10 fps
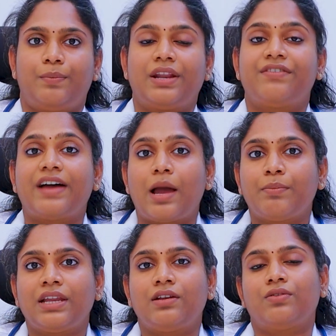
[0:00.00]
మన
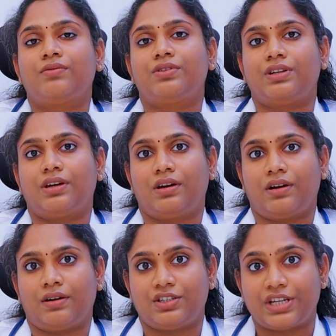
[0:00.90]
ఫ్యామిలీలో
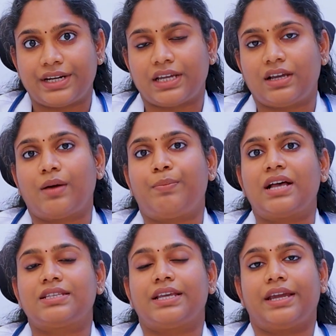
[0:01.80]
జెనెటిక్గా
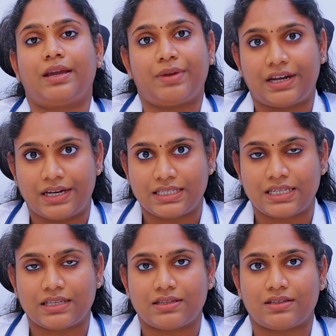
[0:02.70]
పాస్ అయ్యే ఏమైనా
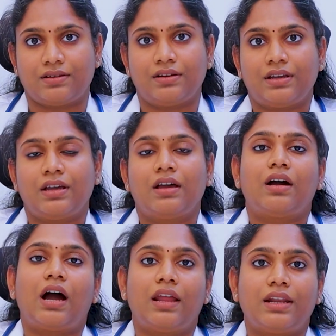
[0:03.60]
డిసీజెస్
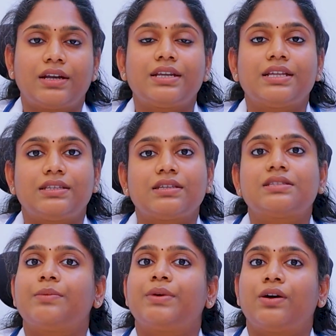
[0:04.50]
అలాంటి
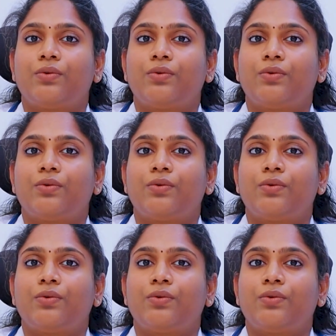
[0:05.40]
డిసీజెస్ ఏమైనా